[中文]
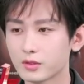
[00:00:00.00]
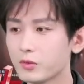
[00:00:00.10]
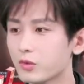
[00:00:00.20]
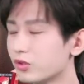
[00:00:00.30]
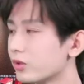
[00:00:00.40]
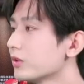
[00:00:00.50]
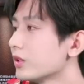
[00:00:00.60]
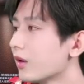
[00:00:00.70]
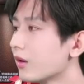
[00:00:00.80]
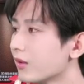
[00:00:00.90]
因为我从
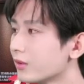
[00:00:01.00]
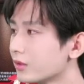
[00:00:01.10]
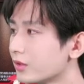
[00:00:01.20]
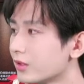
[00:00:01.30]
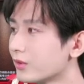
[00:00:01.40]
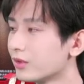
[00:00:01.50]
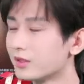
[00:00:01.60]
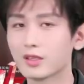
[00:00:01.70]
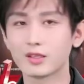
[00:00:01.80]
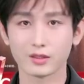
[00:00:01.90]
小生活
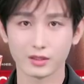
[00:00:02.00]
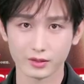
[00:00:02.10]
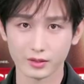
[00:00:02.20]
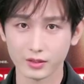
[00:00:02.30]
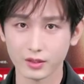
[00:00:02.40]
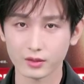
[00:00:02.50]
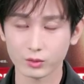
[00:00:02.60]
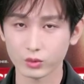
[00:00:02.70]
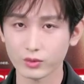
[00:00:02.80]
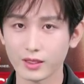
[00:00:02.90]
在那个
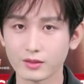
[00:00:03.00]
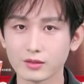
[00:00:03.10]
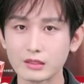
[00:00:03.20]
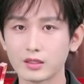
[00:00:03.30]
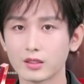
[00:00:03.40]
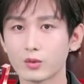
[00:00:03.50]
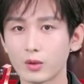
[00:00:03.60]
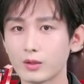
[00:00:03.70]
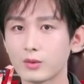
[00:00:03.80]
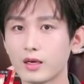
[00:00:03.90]
湖南的
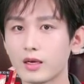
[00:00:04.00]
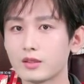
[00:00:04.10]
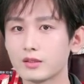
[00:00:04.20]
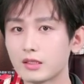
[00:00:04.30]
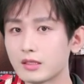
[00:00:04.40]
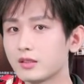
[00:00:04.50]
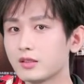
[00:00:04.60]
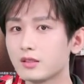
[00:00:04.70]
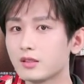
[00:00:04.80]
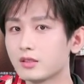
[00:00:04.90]
怀化湘
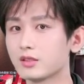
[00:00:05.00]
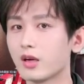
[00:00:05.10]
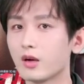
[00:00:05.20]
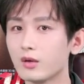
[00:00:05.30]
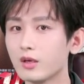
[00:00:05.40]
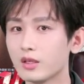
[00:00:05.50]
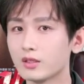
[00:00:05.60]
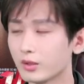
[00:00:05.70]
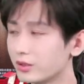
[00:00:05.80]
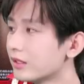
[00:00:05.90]
西一个小
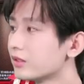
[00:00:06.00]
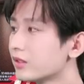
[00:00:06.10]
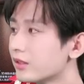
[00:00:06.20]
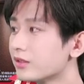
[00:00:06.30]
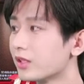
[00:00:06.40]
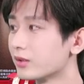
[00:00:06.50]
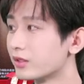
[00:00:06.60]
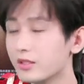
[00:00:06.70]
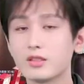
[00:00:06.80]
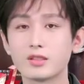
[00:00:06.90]
小县城，叫
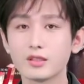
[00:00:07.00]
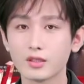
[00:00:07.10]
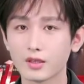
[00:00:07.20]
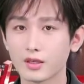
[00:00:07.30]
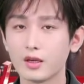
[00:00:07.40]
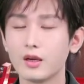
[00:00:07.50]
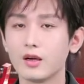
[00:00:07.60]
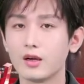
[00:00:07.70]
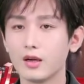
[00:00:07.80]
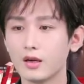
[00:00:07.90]
辰溪。嗯。
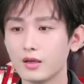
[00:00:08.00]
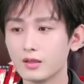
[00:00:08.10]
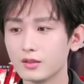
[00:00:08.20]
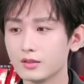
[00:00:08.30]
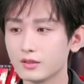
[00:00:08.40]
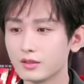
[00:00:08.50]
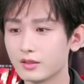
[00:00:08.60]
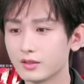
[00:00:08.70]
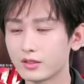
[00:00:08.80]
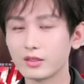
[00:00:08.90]
嗯，
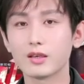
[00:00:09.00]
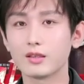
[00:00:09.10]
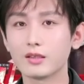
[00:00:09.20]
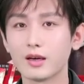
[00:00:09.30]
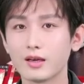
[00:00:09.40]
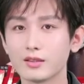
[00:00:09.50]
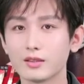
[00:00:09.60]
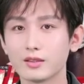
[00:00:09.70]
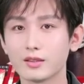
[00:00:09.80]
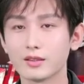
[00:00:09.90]
是一个很可爱
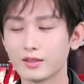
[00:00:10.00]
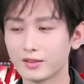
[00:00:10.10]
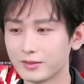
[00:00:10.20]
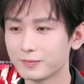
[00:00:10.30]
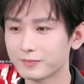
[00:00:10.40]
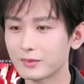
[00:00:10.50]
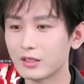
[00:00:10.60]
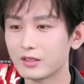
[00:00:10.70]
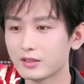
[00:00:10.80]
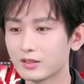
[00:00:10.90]
的一个城
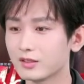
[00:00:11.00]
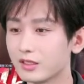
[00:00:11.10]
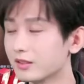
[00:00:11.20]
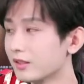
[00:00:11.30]
市，那